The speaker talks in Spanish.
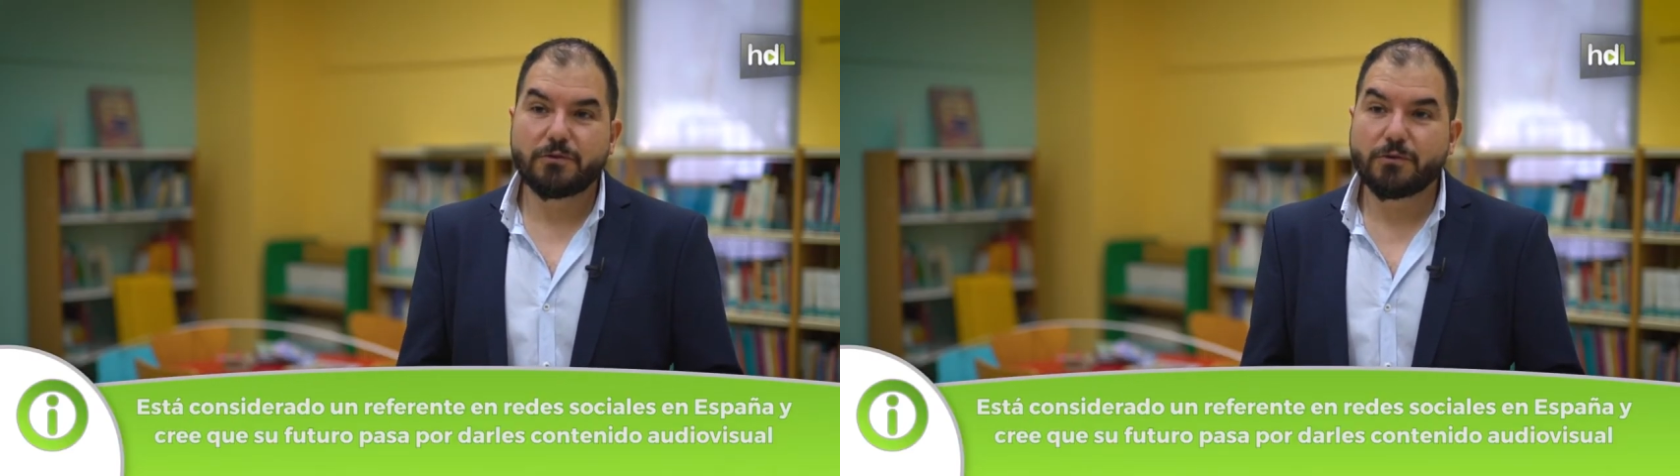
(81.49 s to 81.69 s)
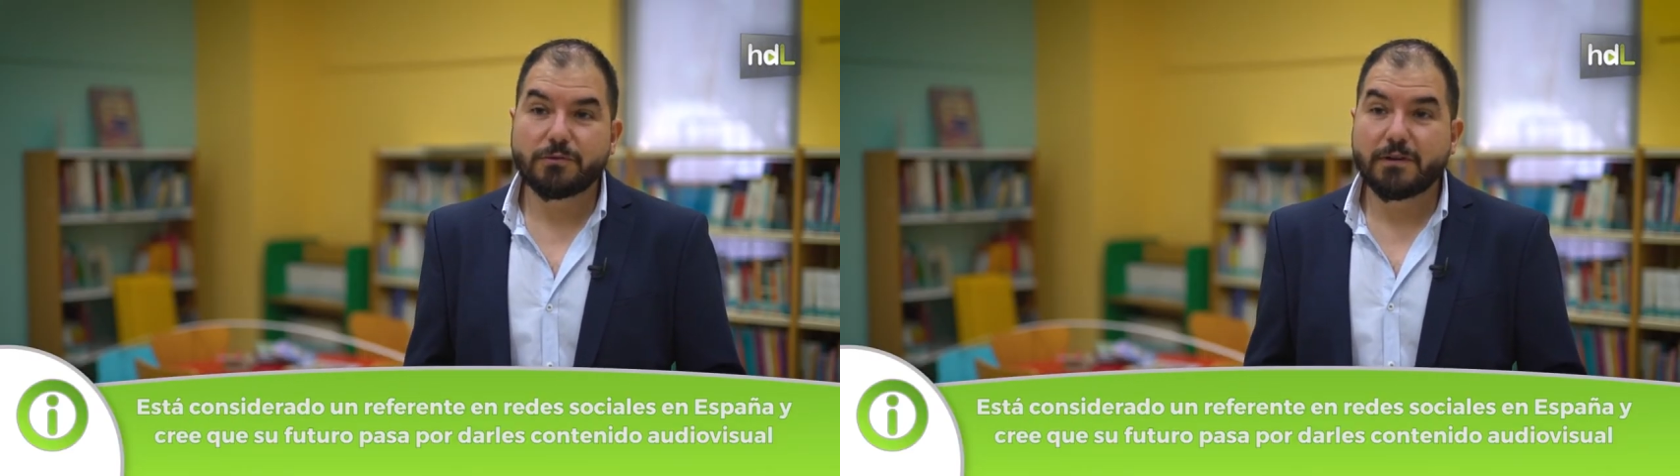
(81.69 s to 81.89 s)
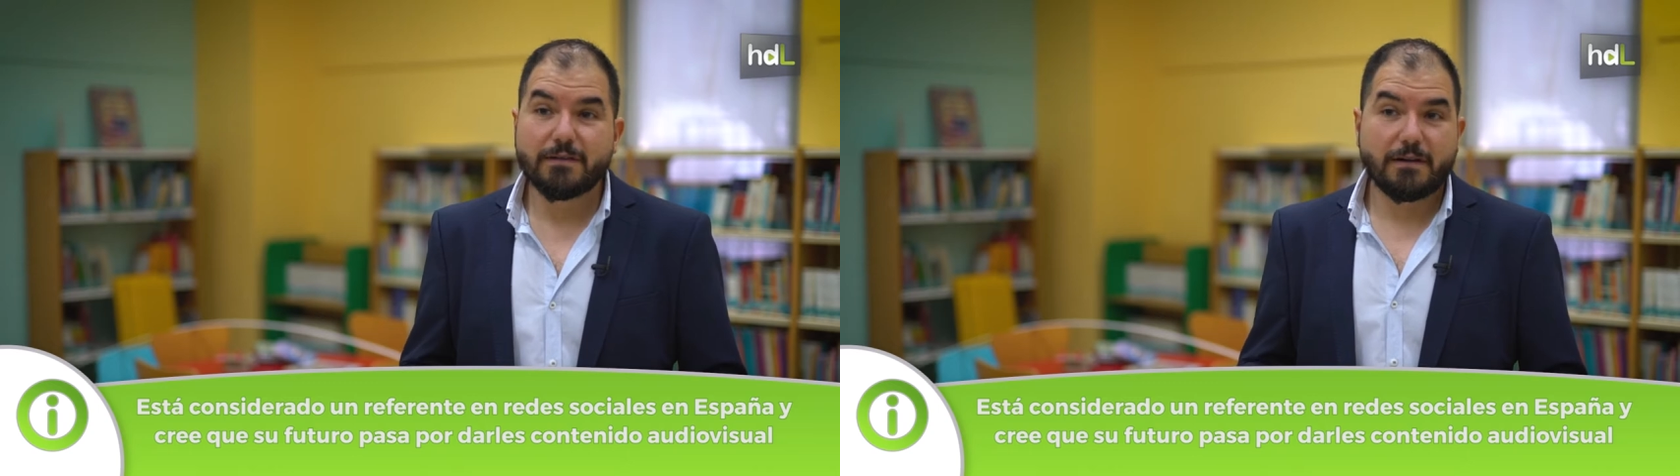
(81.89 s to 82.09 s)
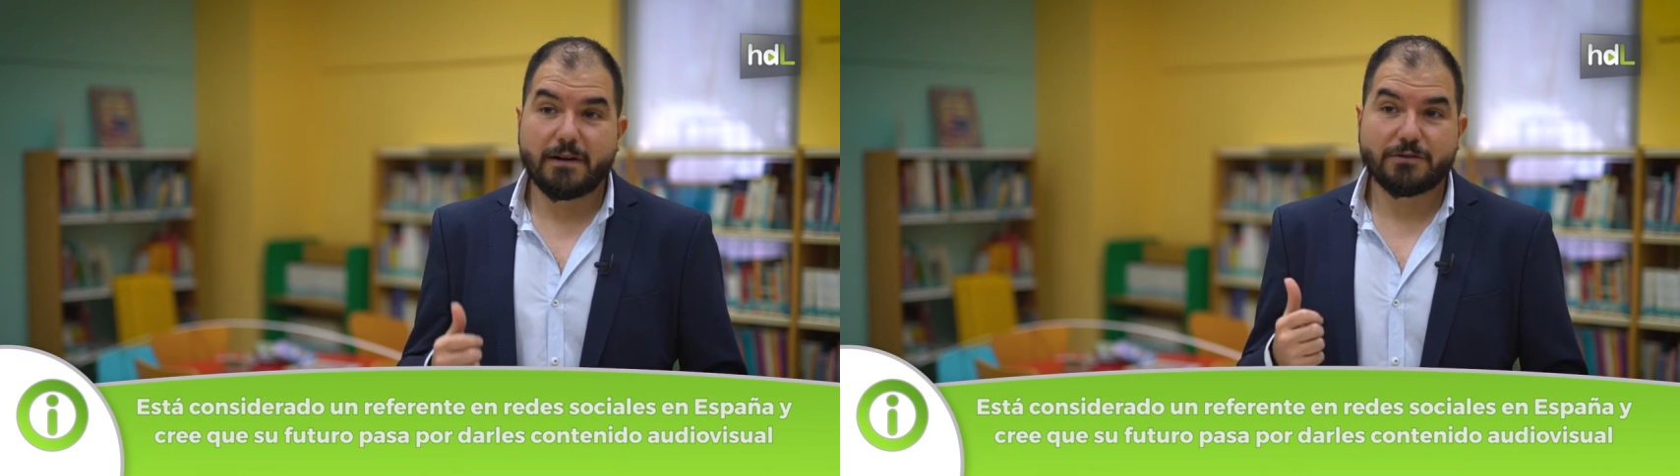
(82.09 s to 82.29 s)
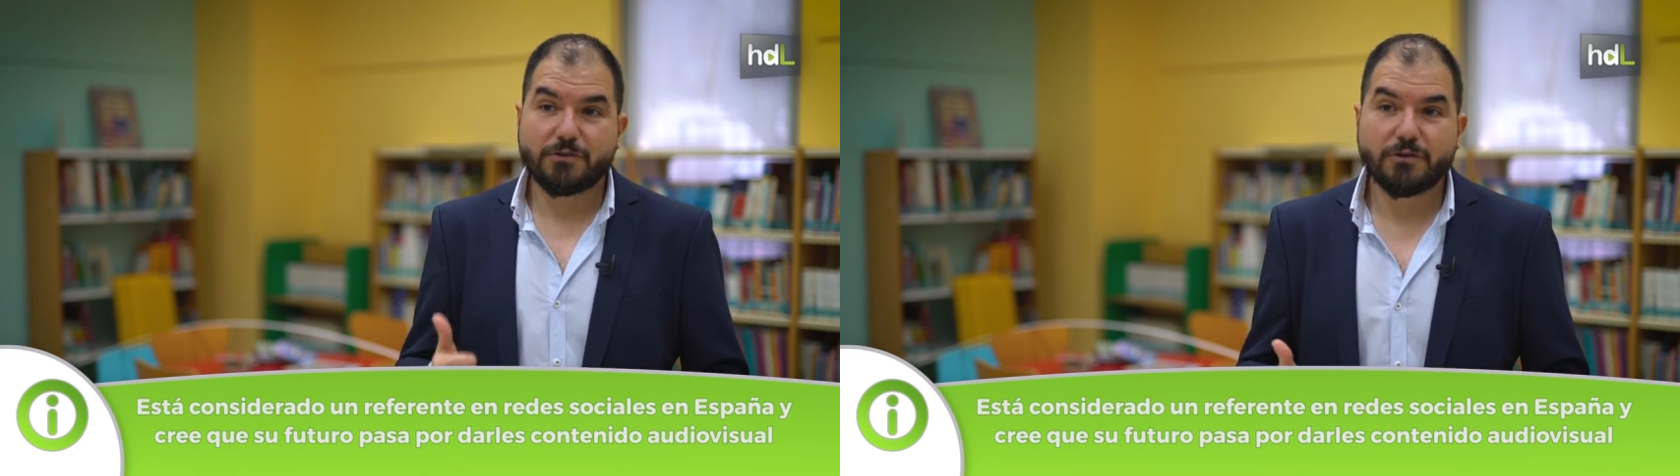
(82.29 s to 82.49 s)
no
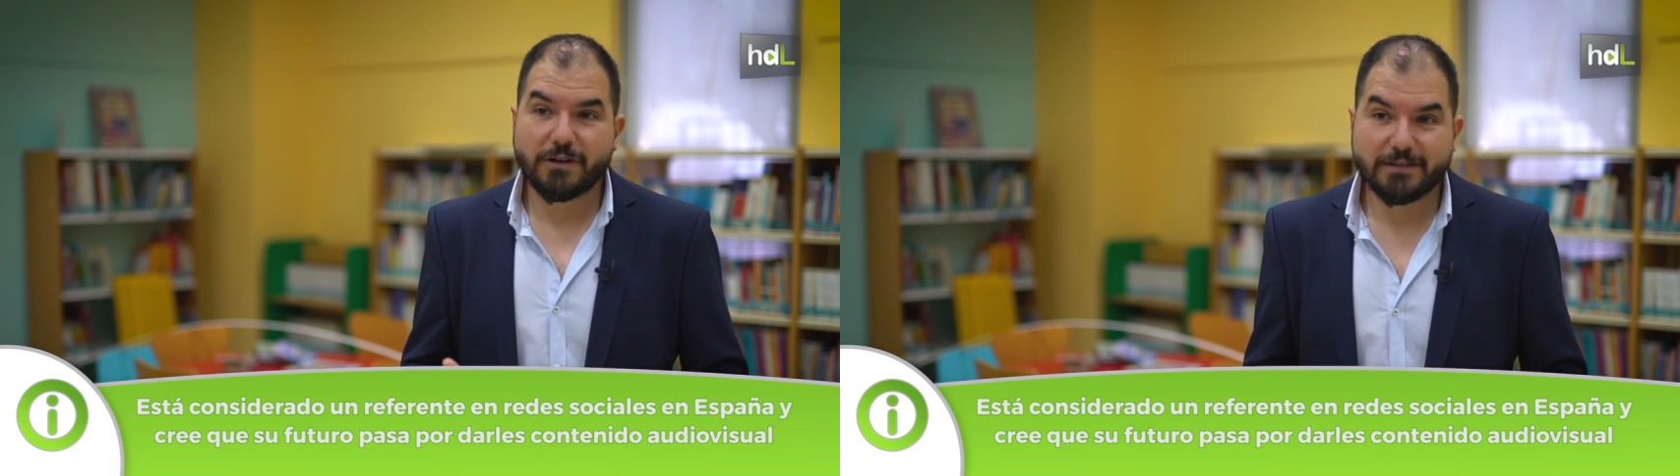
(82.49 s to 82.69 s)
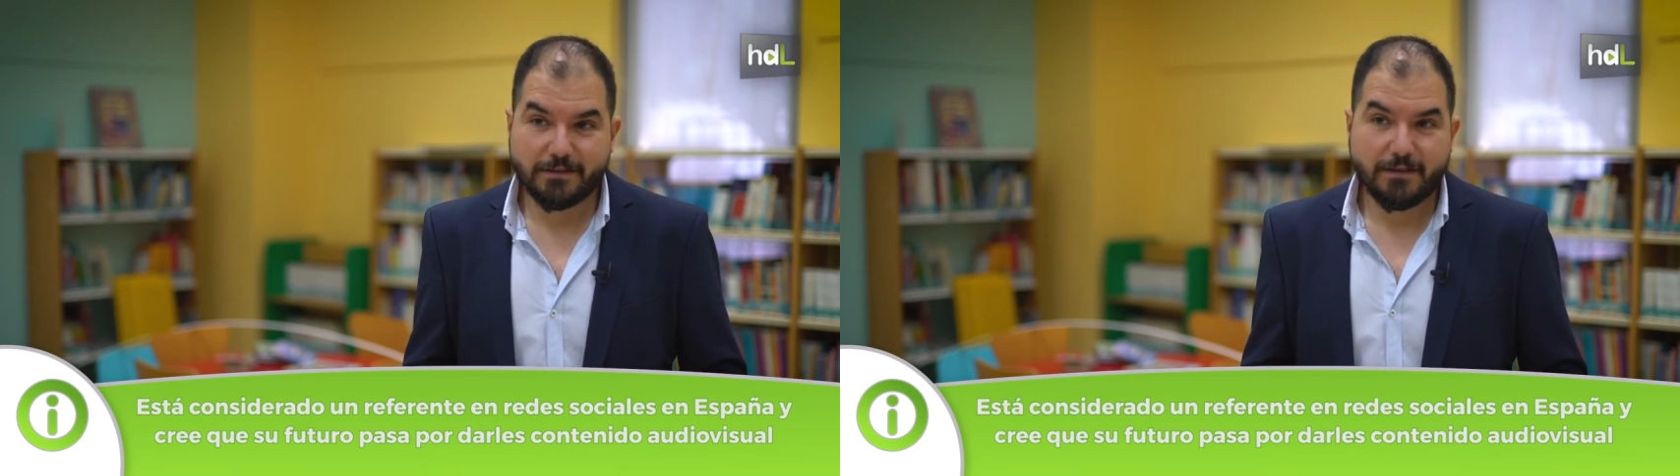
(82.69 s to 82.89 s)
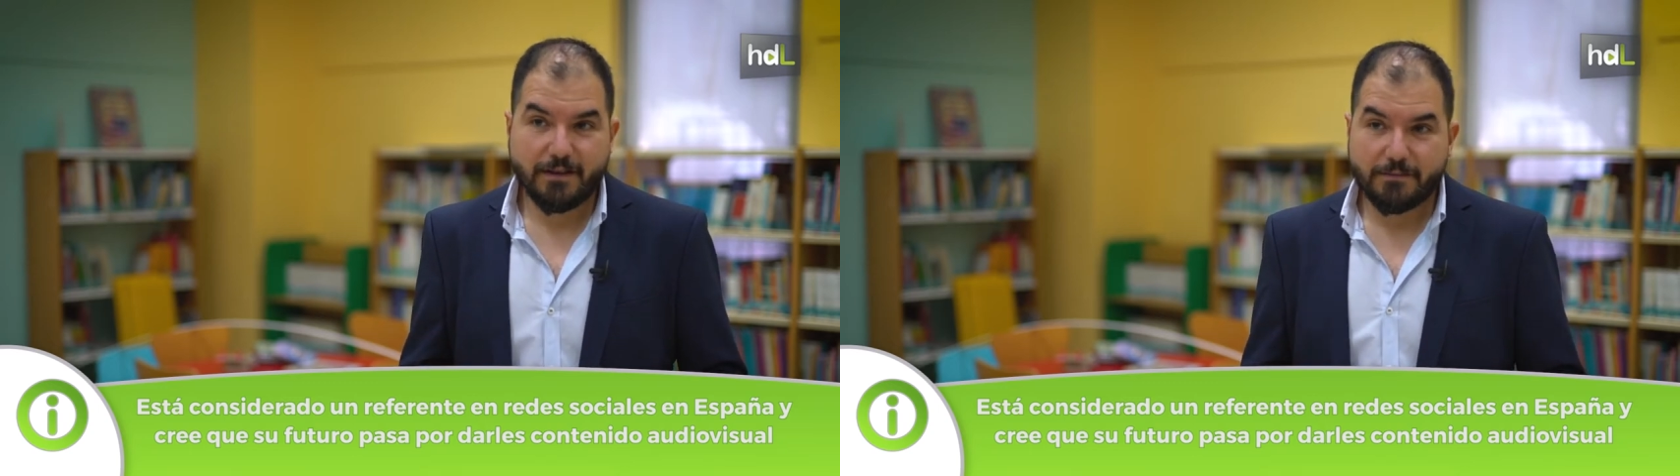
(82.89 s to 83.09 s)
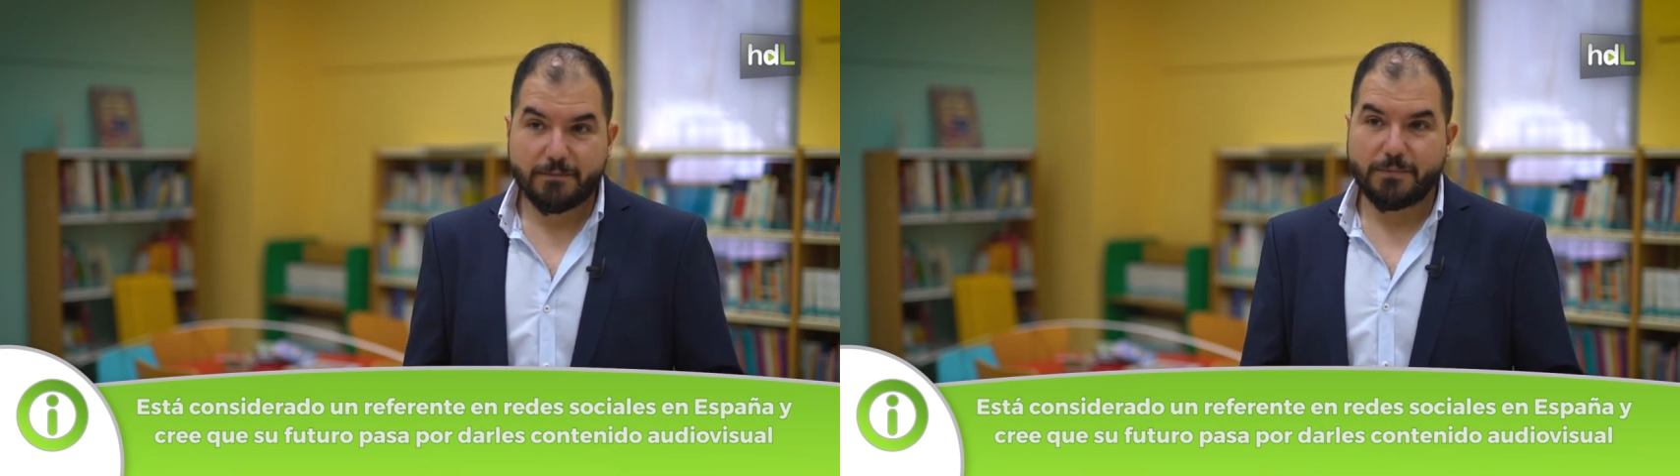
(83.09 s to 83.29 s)
utilizarlas con honestidad,